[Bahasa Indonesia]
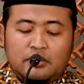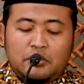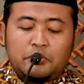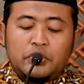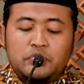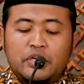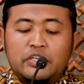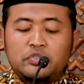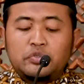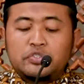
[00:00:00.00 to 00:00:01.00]
Kemudian juga
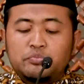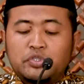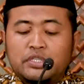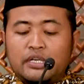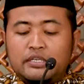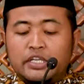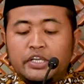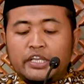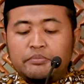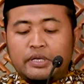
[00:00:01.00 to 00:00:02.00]
disuruh disebutkan
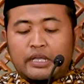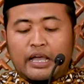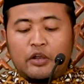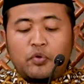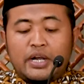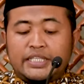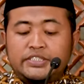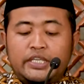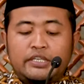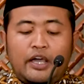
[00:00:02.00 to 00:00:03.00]
negeri keberkahan
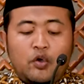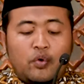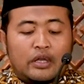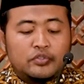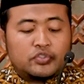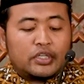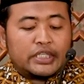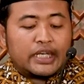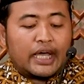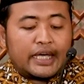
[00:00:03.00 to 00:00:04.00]
wanajainahu walutan
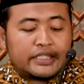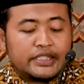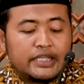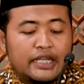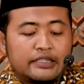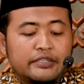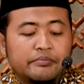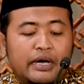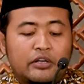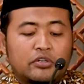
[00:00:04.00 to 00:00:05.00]
ila ardi lati
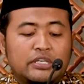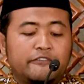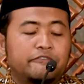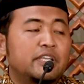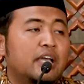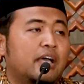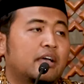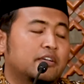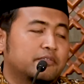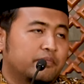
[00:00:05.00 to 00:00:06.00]
barokna fiha.
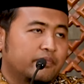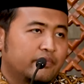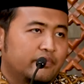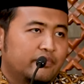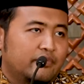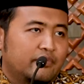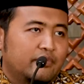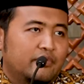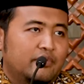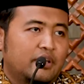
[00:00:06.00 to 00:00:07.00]

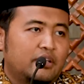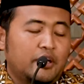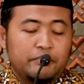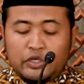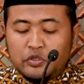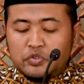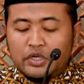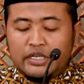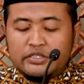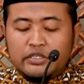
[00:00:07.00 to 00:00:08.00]
Ya, Nabi Lut
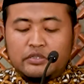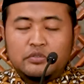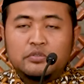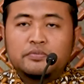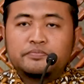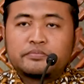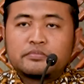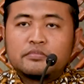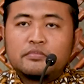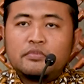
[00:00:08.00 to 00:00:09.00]
juga di situ.
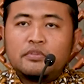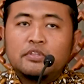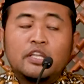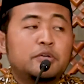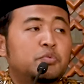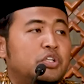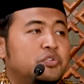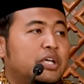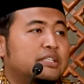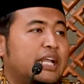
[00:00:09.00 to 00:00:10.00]
Dan kemudian
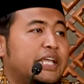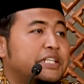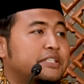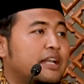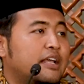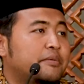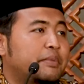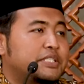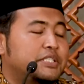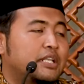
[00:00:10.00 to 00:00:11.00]
juga yang terakhir di sana ada
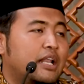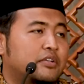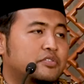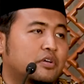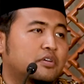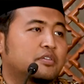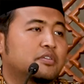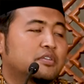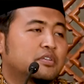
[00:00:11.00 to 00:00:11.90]
Masjidil Aqsa.